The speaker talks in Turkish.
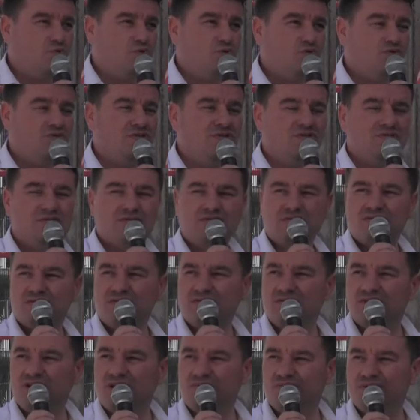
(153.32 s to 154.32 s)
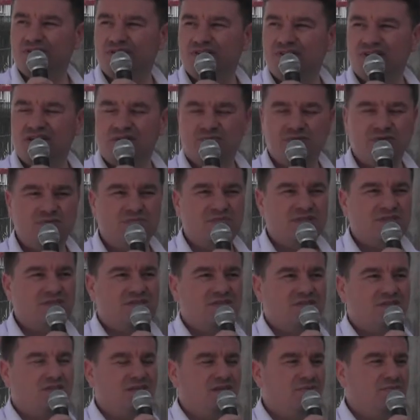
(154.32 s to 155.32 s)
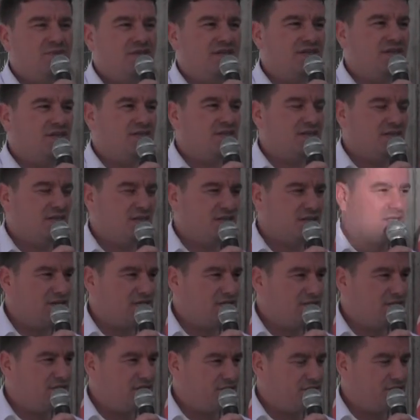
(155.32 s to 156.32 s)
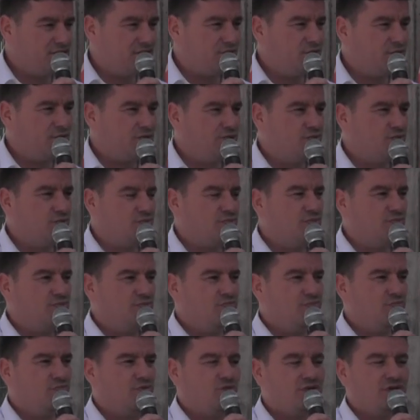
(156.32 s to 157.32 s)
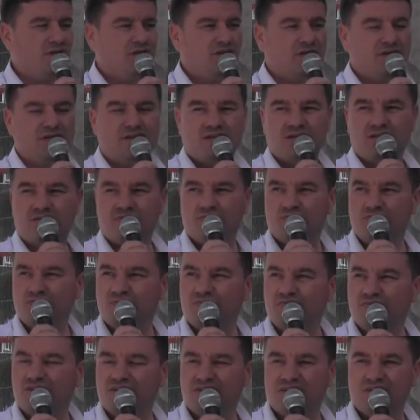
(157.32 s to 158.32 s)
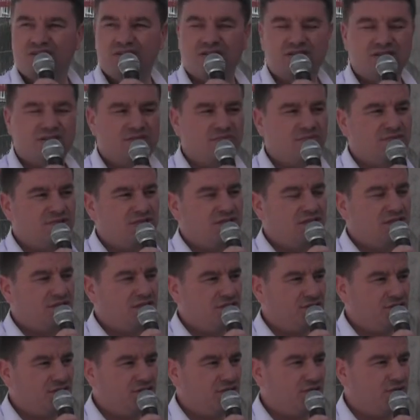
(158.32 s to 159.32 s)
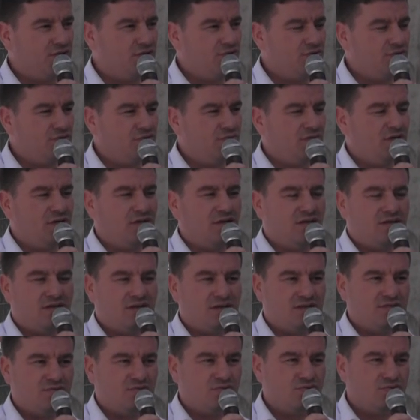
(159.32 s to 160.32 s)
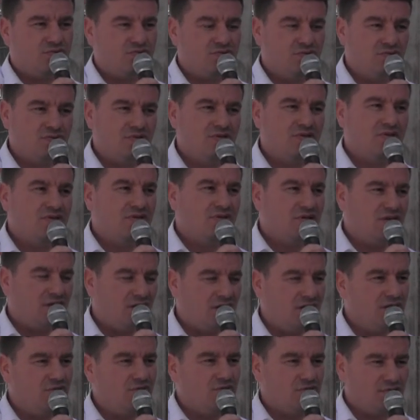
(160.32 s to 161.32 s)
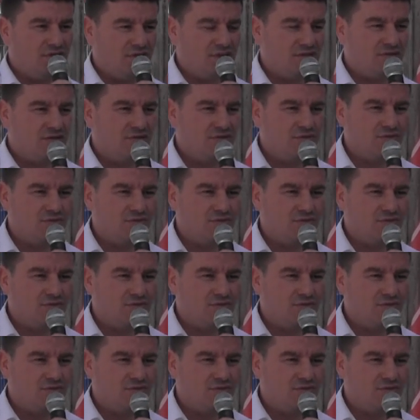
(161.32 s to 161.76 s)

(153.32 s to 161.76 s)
bu yapının yapılmasında emeği geçen herkese teşekkür ediyorum. Buraya katılan tüm vatandaşlarımıza da teşekkür ediyorum. Allah razı olsun. Hayırlı günler